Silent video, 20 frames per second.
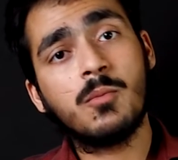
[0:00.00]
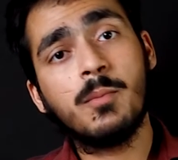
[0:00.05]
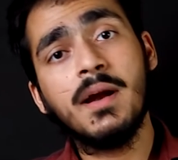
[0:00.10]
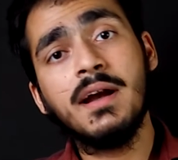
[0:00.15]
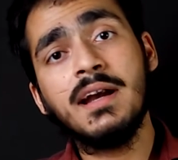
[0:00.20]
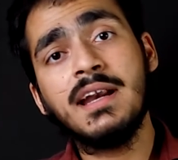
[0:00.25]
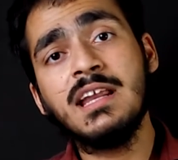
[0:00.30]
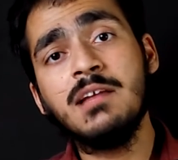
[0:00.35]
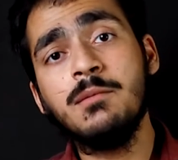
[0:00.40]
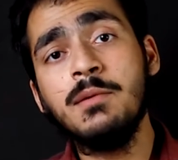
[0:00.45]
और
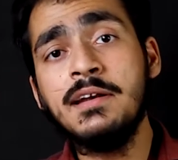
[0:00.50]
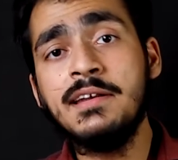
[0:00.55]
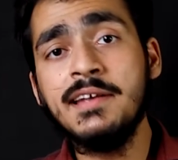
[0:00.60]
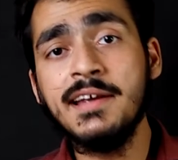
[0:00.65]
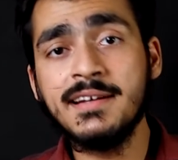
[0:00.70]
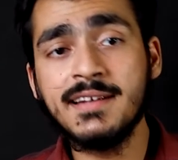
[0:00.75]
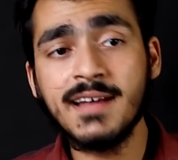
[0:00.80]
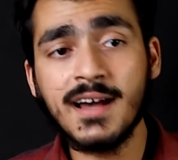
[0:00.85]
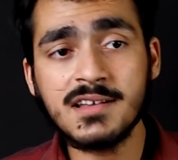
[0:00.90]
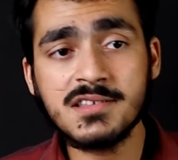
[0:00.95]
बैटरी भी
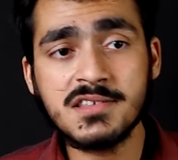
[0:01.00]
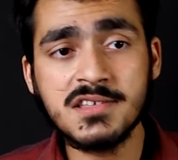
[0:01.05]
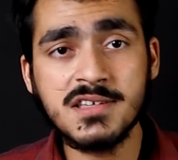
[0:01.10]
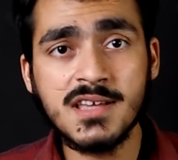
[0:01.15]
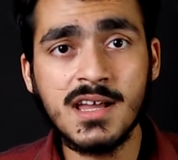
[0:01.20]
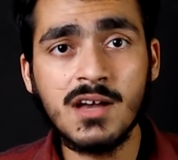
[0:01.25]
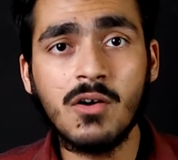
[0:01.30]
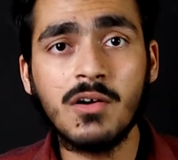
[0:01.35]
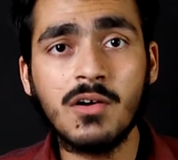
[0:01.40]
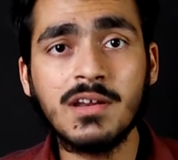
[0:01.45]
ठीक ठाक
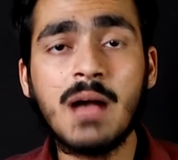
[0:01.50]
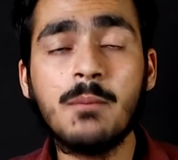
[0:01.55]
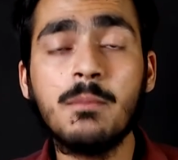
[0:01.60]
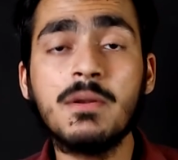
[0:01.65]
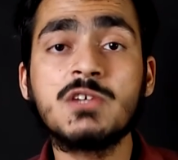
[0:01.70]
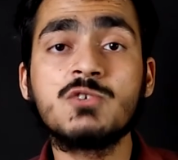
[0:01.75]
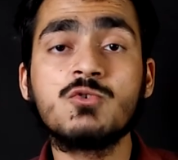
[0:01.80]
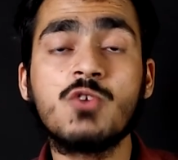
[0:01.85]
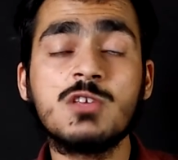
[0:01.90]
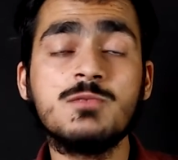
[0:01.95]
सी है और यहाँ
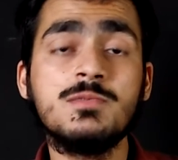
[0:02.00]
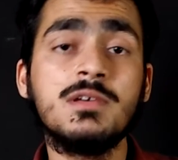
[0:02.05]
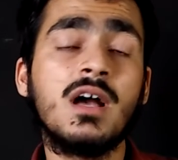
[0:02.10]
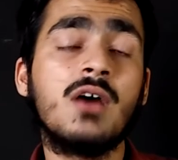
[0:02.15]
पे स्टोरेज